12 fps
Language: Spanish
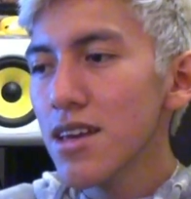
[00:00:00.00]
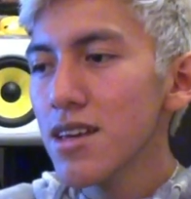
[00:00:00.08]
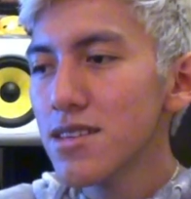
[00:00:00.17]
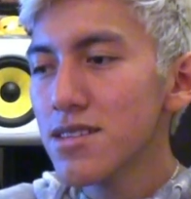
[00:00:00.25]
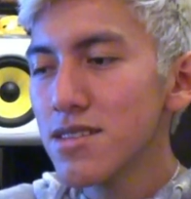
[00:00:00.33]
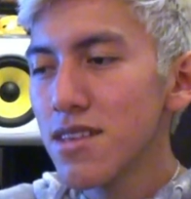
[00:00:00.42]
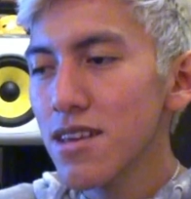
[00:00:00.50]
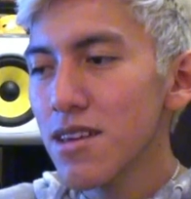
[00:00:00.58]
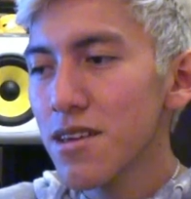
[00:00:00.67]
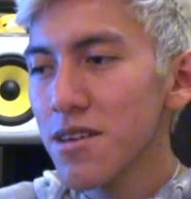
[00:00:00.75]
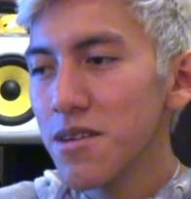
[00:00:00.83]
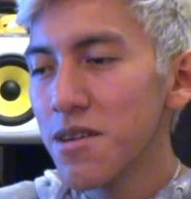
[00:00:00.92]

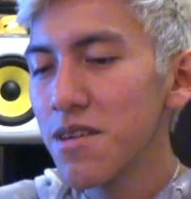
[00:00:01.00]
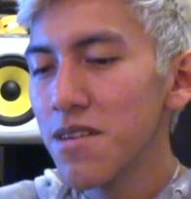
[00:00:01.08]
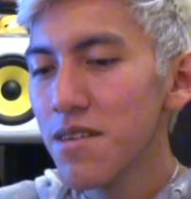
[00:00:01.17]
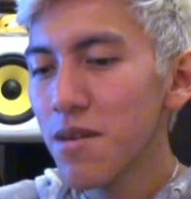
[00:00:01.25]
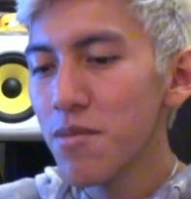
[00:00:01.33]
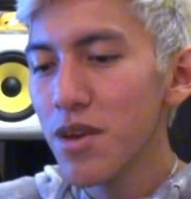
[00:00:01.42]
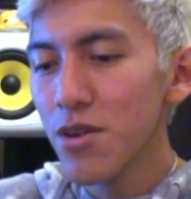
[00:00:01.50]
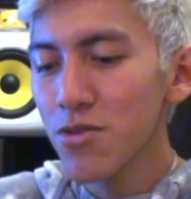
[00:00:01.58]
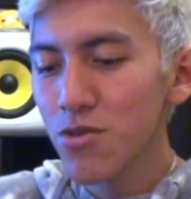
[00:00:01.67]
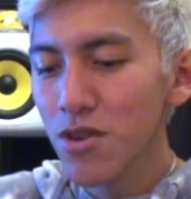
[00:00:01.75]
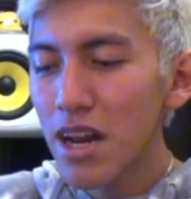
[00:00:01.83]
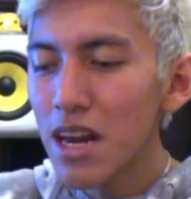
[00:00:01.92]
Este,
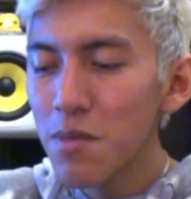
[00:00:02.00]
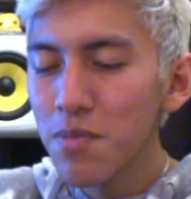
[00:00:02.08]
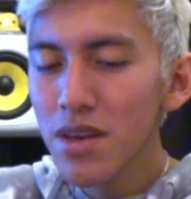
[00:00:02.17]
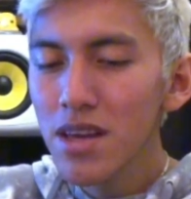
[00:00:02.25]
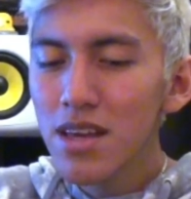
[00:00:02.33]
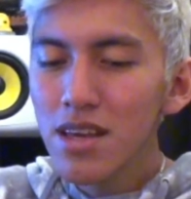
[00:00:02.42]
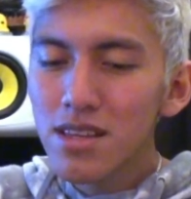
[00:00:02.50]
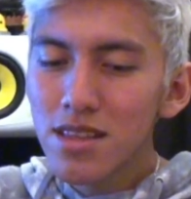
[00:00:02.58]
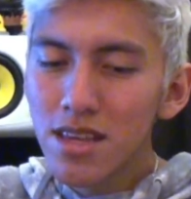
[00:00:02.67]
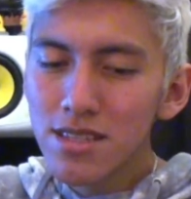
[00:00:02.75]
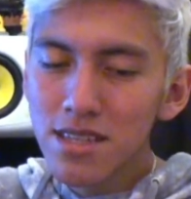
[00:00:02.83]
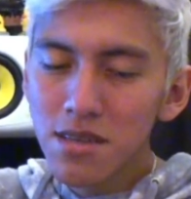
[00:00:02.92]
vieron un clip
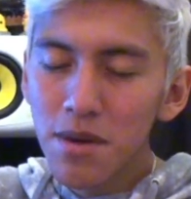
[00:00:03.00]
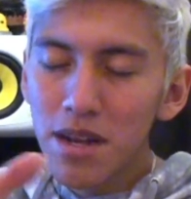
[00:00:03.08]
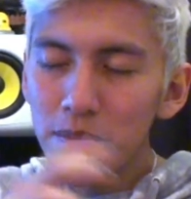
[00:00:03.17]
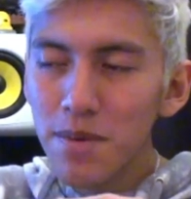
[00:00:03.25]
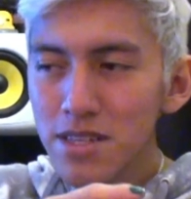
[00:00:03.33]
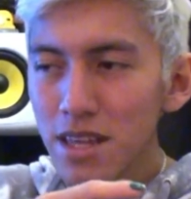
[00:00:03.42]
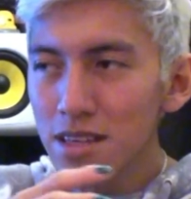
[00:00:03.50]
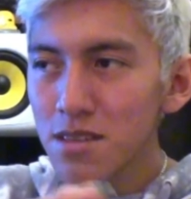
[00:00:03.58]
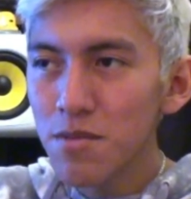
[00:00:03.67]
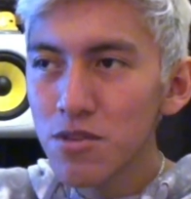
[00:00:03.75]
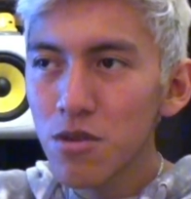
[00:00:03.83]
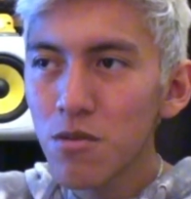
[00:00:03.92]
de esta semana pasada,
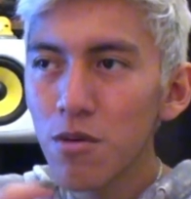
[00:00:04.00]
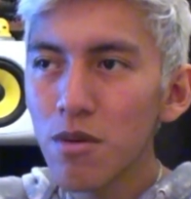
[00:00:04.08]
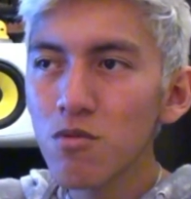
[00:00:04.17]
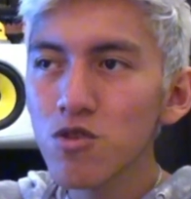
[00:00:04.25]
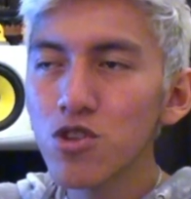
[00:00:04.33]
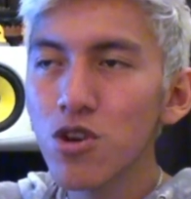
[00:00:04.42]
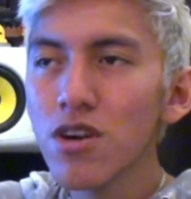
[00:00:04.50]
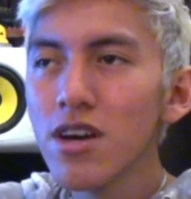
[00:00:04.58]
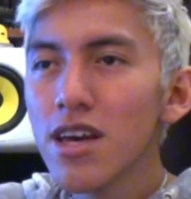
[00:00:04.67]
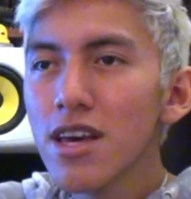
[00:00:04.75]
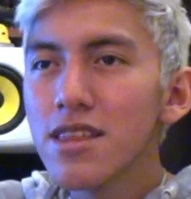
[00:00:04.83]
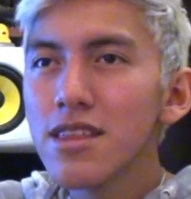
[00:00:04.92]
se empezó a mover mucho,
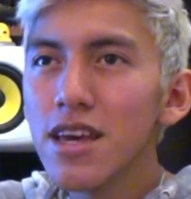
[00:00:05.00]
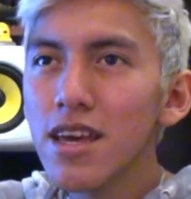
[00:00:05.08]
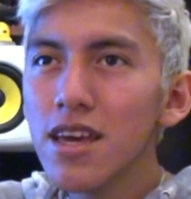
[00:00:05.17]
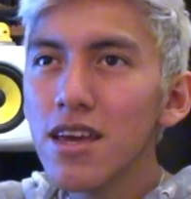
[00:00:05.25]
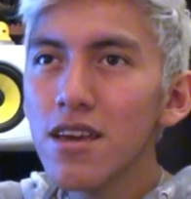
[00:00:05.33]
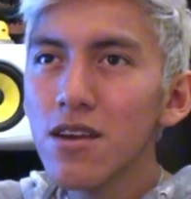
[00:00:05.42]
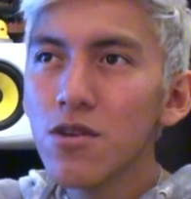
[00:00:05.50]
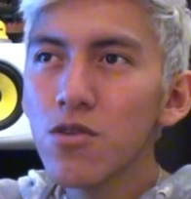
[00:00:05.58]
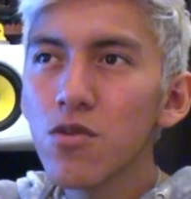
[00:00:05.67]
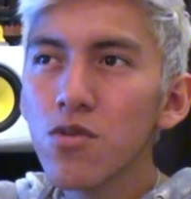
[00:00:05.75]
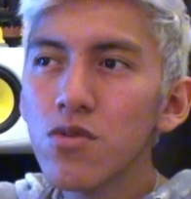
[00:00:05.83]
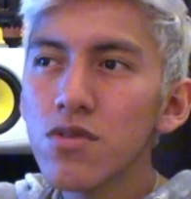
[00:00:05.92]
de
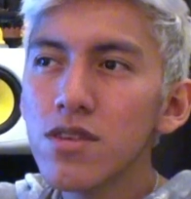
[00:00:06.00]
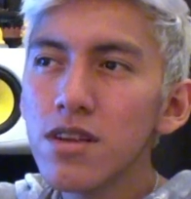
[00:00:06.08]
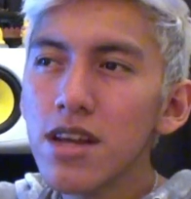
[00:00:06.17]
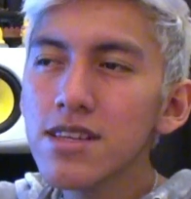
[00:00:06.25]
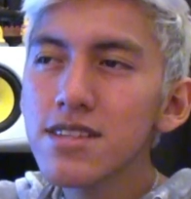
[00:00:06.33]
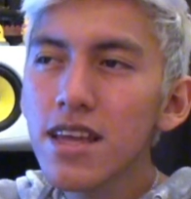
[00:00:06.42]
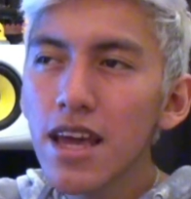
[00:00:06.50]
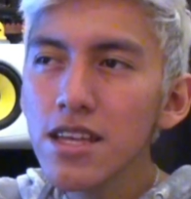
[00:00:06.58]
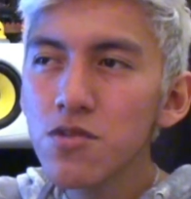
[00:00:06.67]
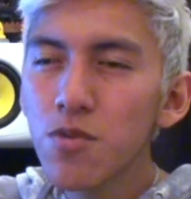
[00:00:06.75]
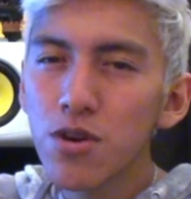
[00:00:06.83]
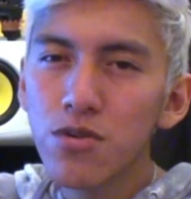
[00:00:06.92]
un
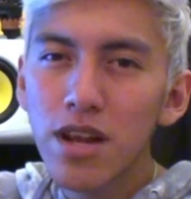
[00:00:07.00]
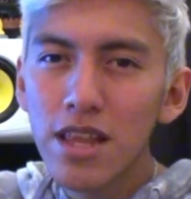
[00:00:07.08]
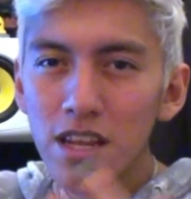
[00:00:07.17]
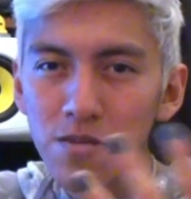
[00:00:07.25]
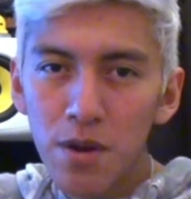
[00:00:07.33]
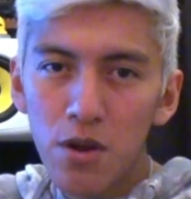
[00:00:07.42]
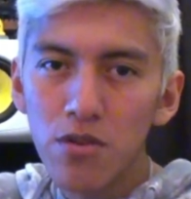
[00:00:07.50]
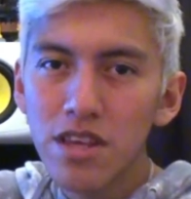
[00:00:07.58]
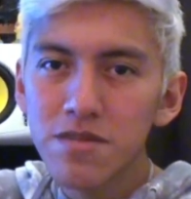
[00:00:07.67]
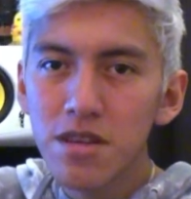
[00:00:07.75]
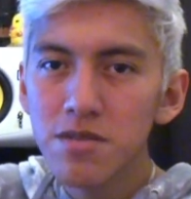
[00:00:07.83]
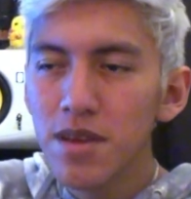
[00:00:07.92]
sketch, bueno, una de las
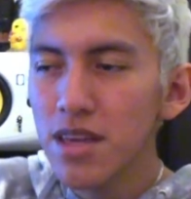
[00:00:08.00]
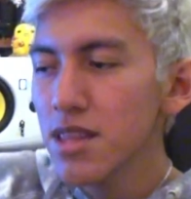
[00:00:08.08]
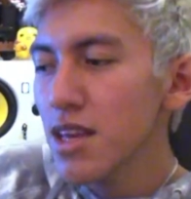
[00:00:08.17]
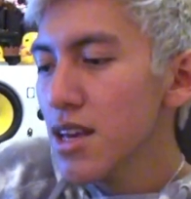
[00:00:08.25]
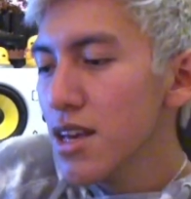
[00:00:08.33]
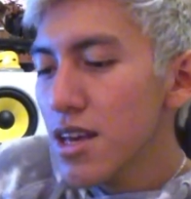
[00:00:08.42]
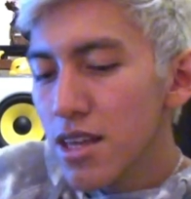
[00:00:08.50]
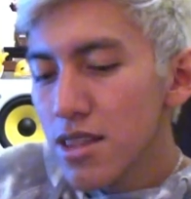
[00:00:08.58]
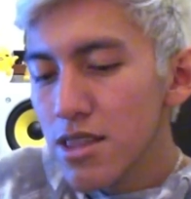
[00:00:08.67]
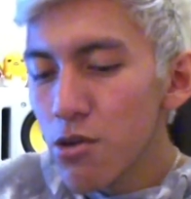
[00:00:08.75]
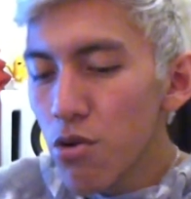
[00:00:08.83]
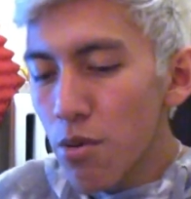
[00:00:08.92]
parodias más bien,
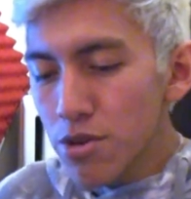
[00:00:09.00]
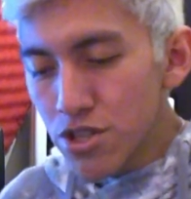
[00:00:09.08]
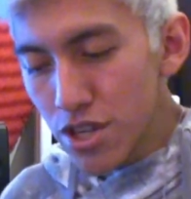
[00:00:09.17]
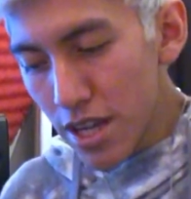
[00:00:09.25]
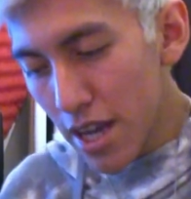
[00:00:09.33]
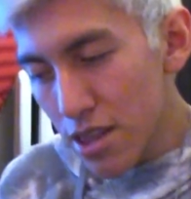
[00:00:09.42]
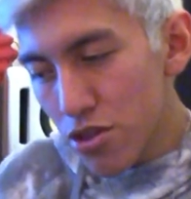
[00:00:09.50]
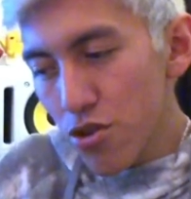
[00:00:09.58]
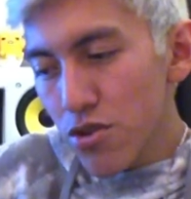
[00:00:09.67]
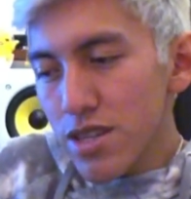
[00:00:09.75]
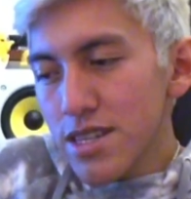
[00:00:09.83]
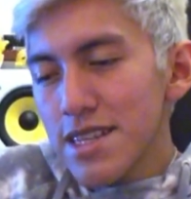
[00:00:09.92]
de Robot Chicken,
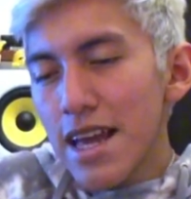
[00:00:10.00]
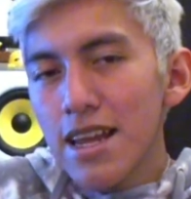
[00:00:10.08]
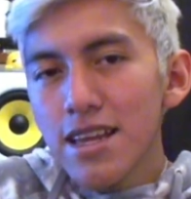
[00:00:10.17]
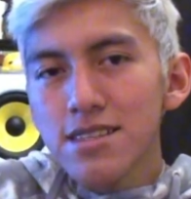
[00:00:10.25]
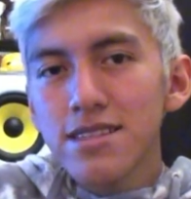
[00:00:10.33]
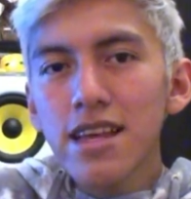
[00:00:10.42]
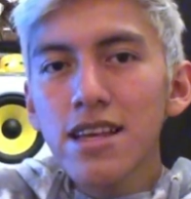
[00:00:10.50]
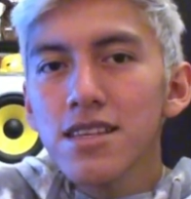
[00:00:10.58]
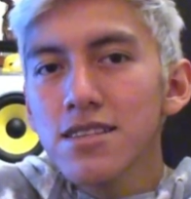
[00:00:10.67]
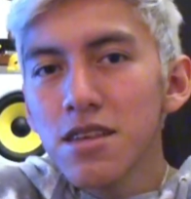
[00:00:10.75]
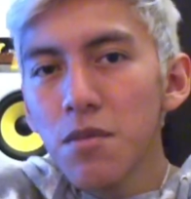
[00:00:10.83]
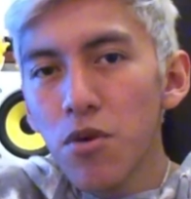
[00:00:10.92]
donde sale
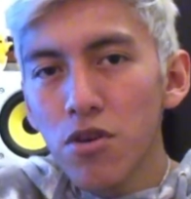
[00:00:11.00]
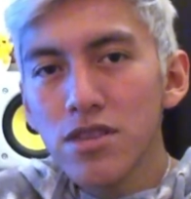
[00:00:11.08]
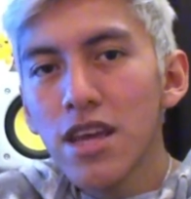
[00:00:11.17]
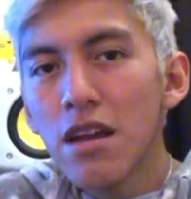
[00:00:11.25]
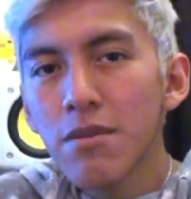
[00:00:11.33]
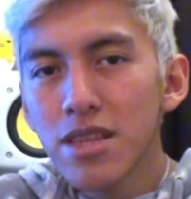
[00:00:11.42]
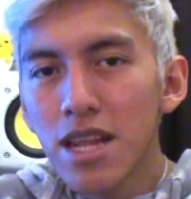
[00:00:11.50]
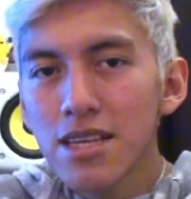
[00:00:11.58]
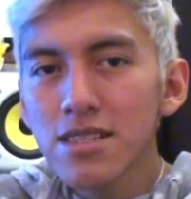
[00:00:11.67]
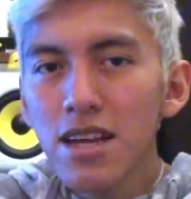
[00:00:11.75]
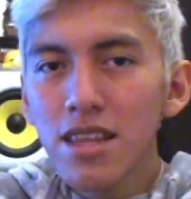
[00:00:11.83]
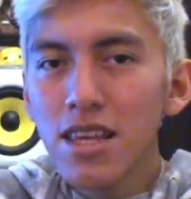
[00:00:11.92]
este Simón de Alvin y
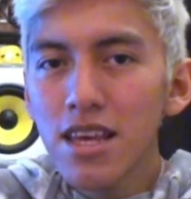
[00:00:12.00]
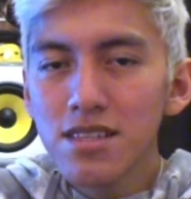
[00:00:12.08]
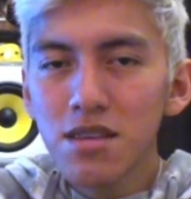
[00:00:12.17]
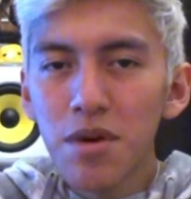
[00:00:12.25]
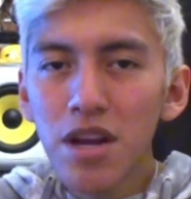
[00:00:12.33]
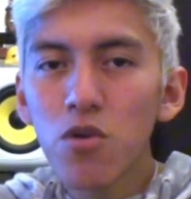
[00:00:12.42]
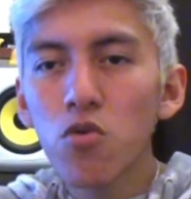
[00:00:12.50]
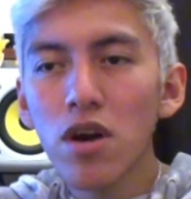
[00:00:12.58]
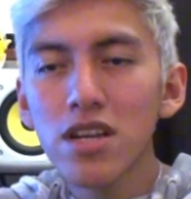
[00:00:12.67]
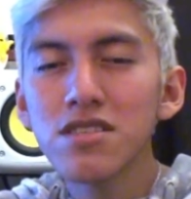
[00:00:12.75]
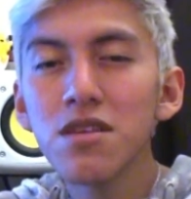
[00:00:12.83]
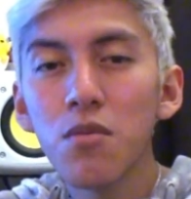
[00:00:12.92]
las ardillas y van a
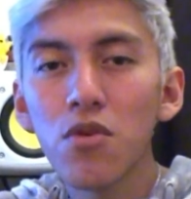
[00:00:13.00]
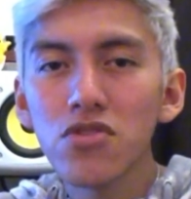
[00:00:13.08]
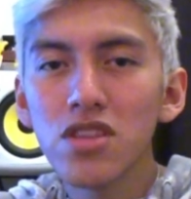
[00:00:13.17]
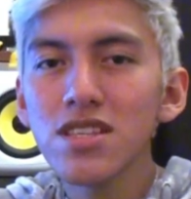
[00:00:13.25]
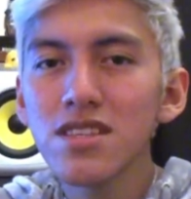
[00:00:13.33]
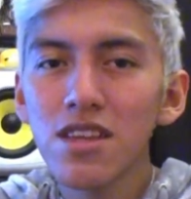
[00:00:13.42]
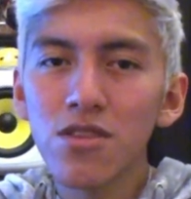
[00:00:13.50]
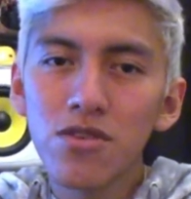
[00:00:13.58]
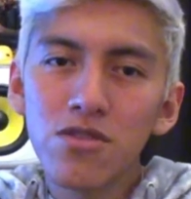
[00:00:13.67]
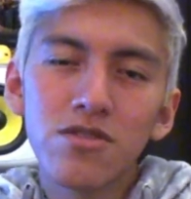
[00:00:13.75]
jugar Simón dice, ¿no?